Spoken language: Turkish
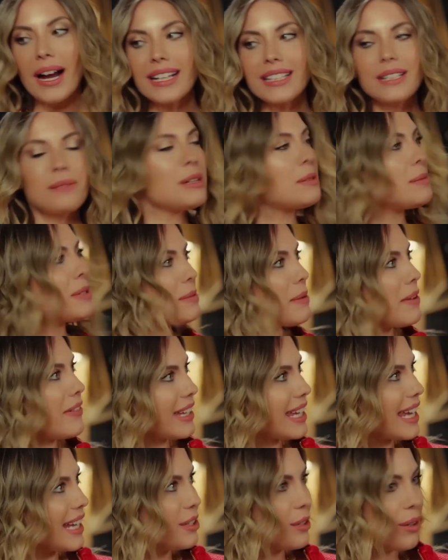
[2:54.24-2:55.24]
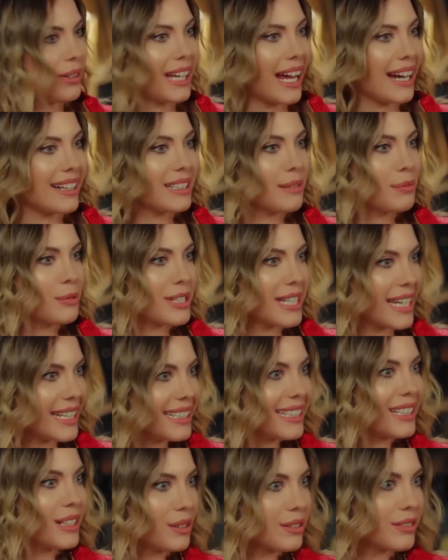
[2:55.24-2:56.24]
Arada bir bizim eve geliyorlar da bu
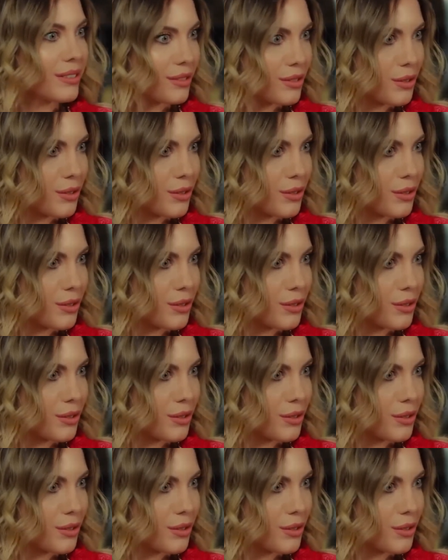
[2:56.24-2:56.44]
Selin'in